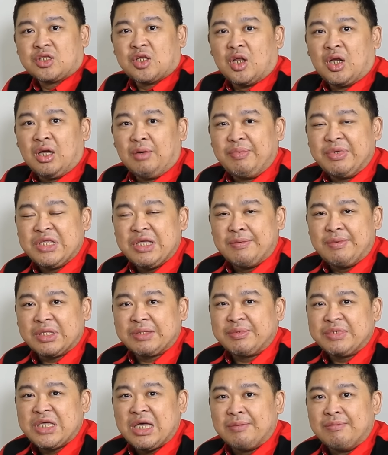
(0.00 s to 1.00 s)
tolong
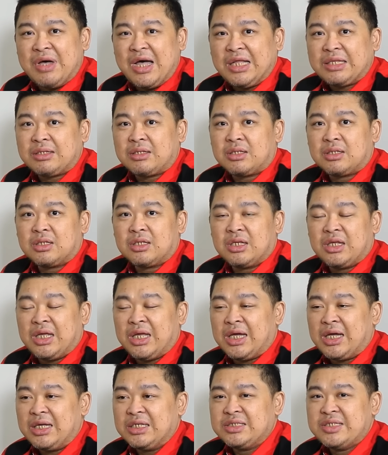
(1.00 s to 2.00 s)
pejabat-pejabat
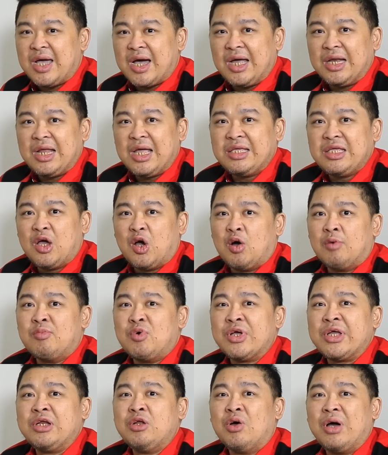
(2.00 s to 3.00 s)
ya jangan hanya
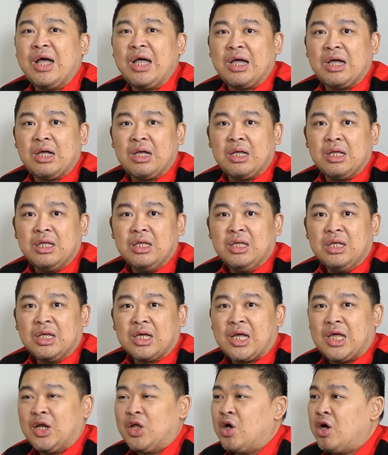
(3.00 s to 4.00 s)
ngomongnya doang.
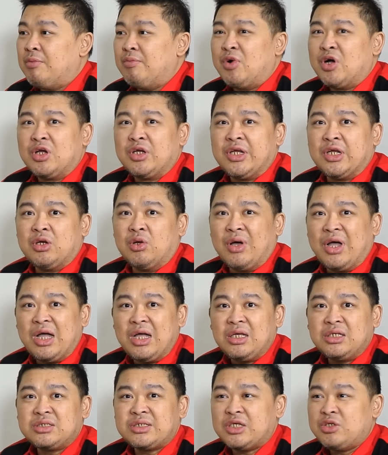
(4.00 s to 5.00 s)
Kalau ngomongnya
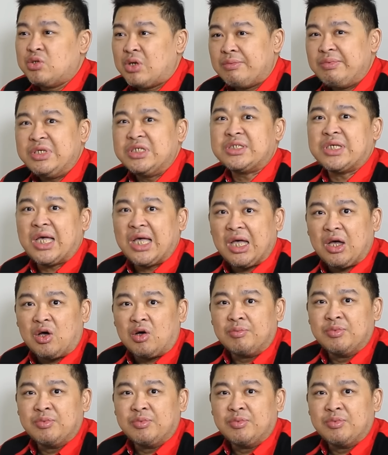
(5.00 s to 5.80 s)
doang saya juga bisa